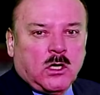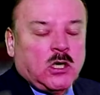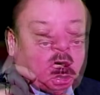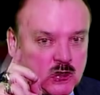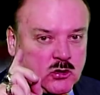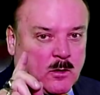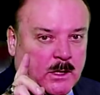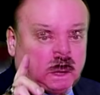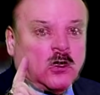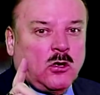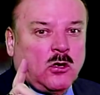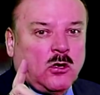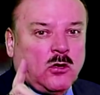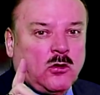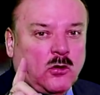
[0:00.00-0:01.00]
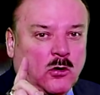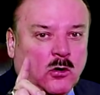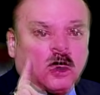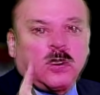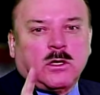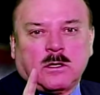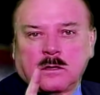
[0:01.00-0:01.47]
y sobre todo
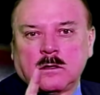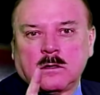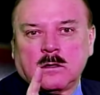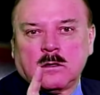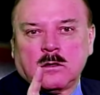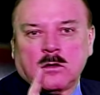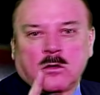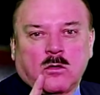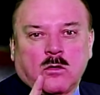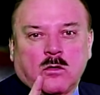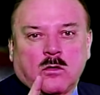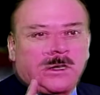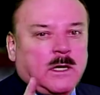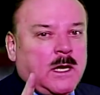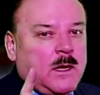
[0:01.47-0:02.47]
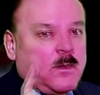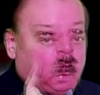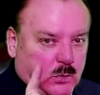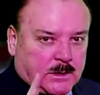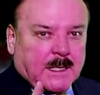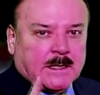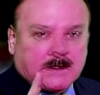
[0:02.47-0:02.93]
hoy con la
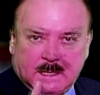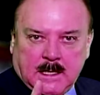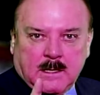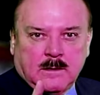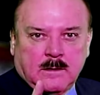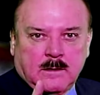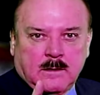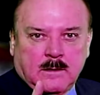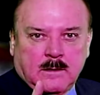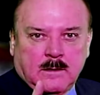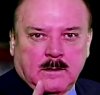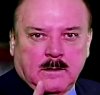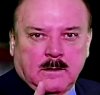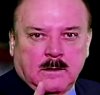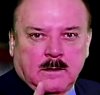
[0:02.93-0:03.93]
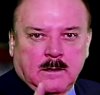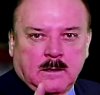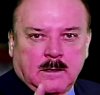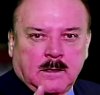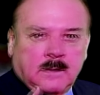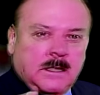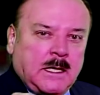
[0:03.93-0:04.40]
importancia
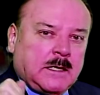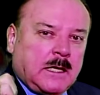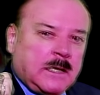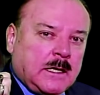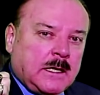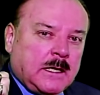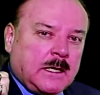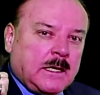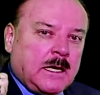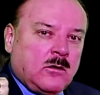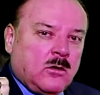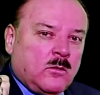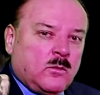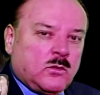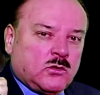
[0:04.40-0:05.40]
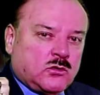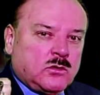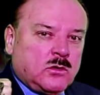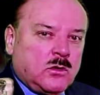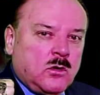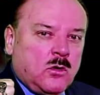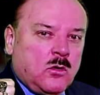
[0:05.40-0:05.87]
de tener en
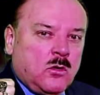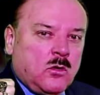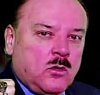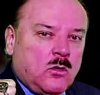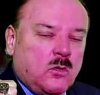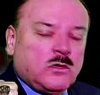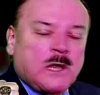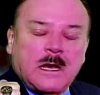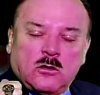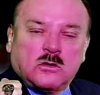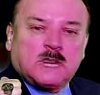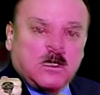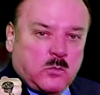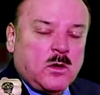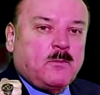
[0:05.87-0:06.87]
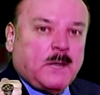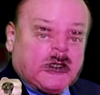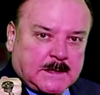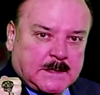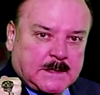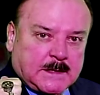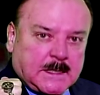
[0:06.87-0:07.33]
hombros una losa muy
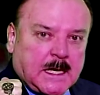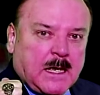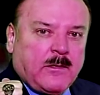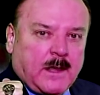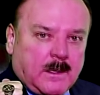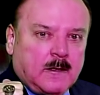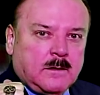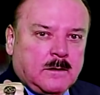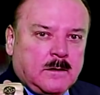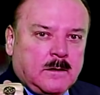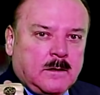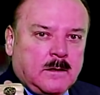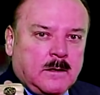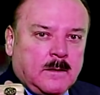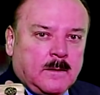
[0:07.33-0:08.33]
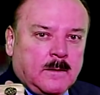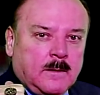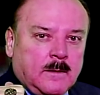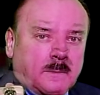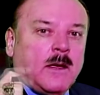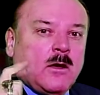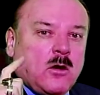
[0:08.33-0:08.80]
pesada,
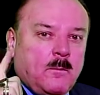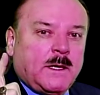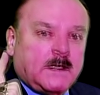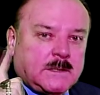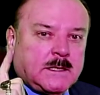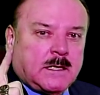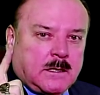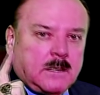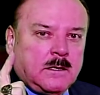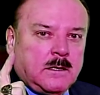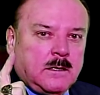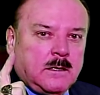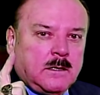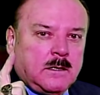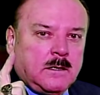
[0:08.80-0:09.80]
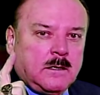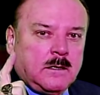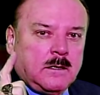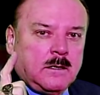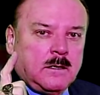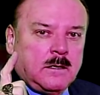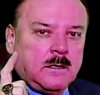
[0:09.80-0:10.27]
de convencer
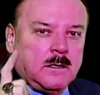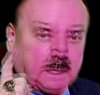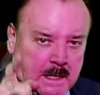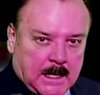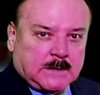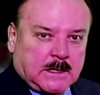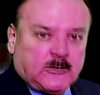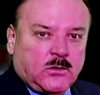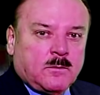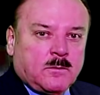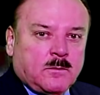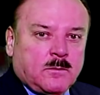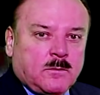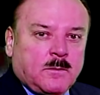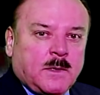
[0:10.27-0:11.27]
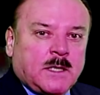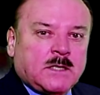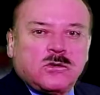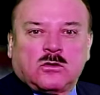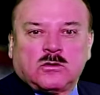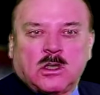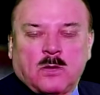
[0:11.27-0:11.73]
que la
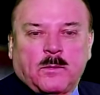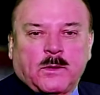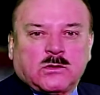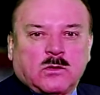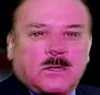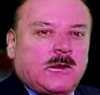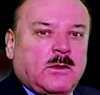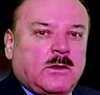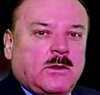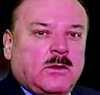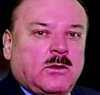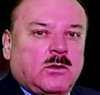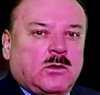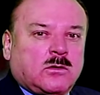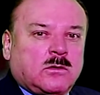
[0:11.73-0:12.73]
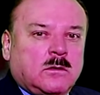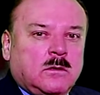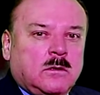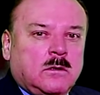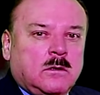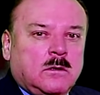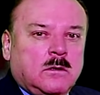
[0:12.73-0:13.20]
transformación de López Obrador
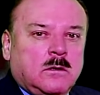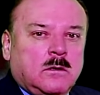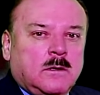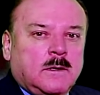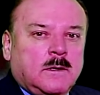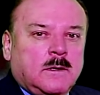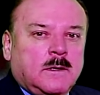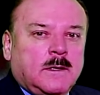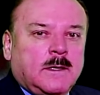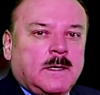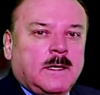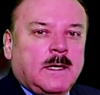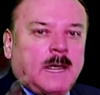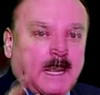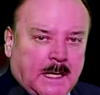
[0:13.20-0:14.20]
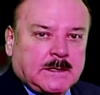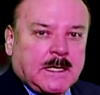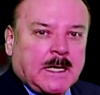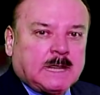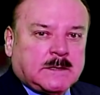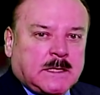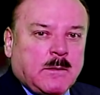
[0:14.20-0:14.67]
es
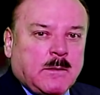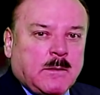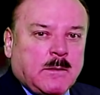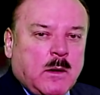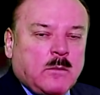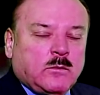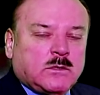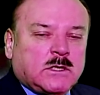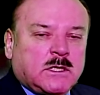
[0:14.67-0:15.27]
la que estábamos